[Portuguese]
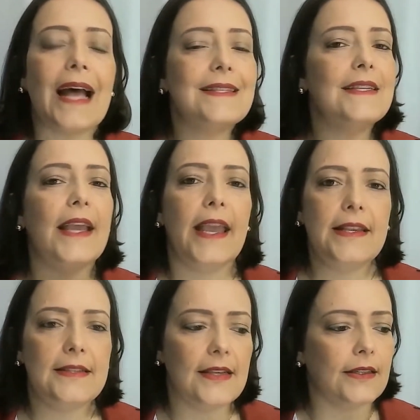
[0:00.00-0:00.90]
a
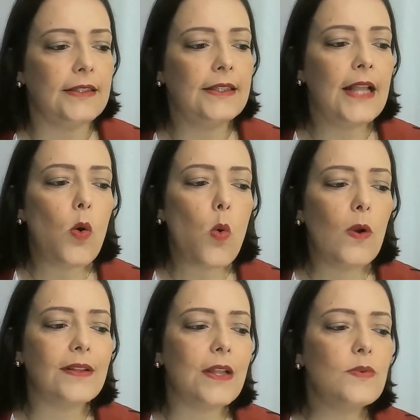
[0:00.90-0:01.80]
ciência
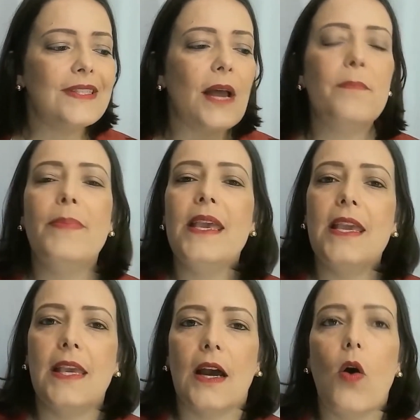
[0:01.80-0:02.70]
não, não
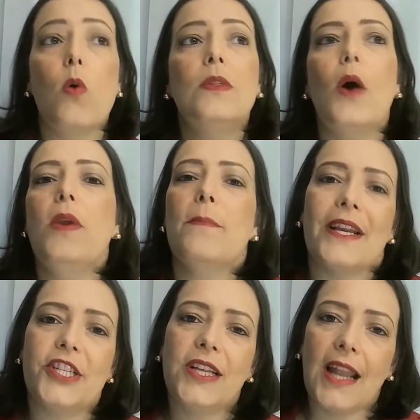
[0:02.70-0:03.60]
sabia ou não
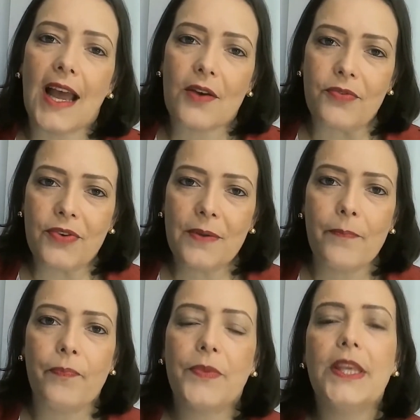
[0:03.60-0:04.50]
imaginava